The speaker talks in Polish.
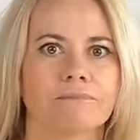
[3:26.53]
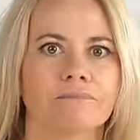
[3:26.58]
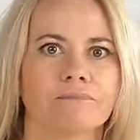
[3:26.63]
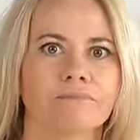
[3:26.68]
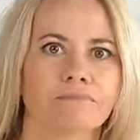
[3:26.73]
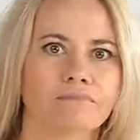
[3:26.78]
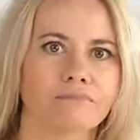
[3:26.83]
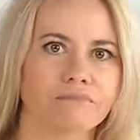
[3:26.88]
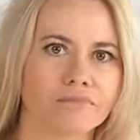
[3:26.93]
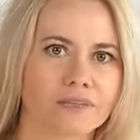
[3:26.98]

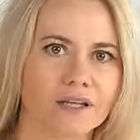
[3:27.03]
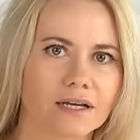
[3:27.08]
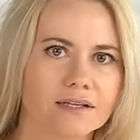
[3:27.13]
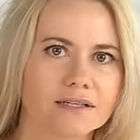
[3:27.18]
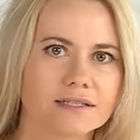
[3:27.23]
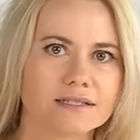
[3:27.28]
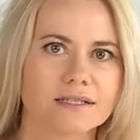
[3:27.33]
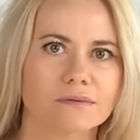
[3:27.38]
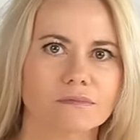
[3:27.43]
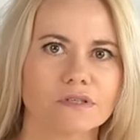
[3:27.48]

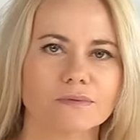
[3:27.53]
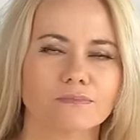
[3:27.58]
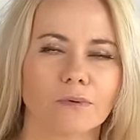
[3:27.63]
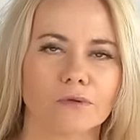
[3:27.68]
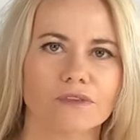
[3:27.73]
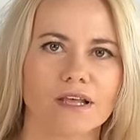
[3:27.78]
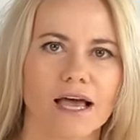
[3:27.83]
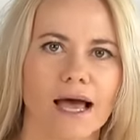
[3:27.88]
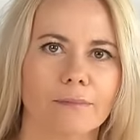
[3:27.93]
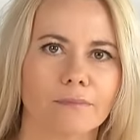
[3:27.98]
Mm, z tymi
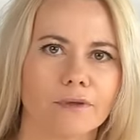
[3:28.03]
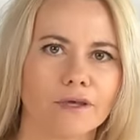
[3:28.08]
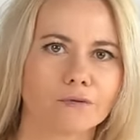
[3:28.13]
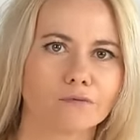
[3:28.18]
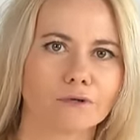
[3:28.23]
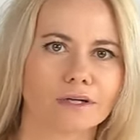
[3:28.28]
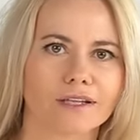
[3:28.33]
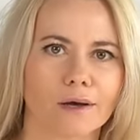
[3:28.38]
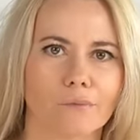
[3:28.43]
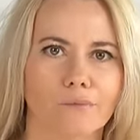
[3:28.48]
spodniami,
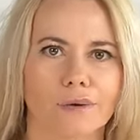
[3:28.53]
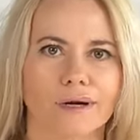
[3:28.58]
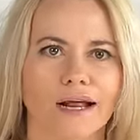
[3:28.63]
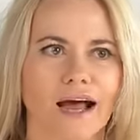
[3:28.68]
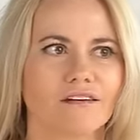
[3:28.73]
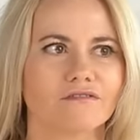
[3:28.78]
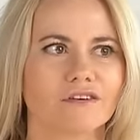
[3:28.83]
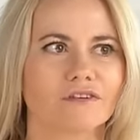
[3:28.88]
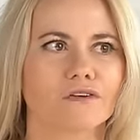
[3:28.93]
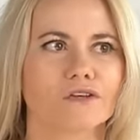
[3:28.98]
które tam
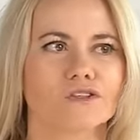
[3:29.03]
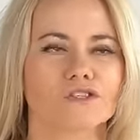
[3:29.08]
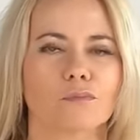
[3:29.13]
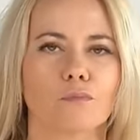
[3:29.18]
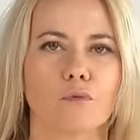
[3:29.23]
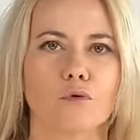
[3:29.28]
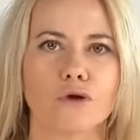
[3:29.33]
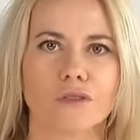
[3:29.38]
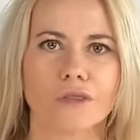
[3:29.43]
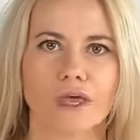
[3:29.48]
prawie, wiecie,
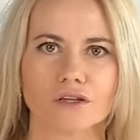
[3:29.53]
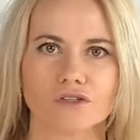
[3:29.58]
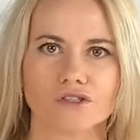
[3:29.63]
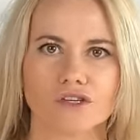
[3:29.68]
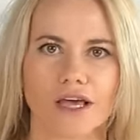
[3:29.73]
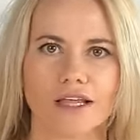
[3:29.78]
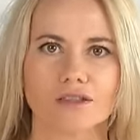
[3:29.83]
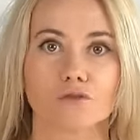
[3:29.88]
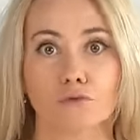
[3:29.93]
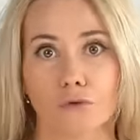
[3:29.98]

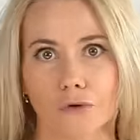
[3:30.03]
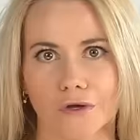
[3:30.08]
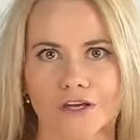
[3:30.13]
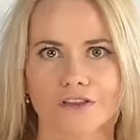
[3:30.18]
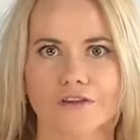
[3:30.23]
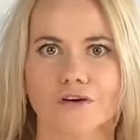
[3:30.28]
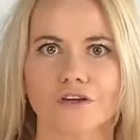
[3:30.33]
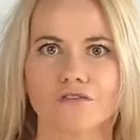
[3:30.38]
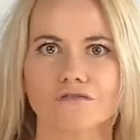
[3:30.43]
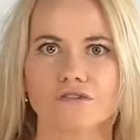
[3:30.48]
płyniecie, długie
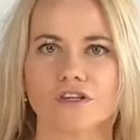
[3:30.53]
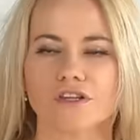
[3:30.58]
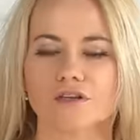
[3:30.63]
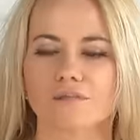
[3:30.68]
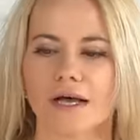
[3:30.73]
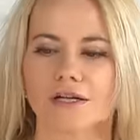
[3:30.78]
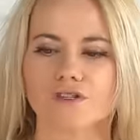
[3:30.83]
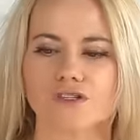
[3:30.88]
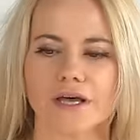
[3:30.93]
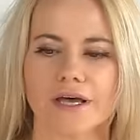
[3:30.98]
nogi wtedy
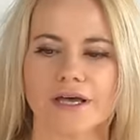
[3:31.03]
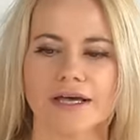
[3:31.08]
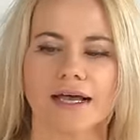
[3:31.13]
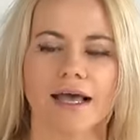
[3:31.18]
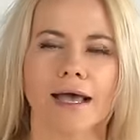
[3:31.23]
macie,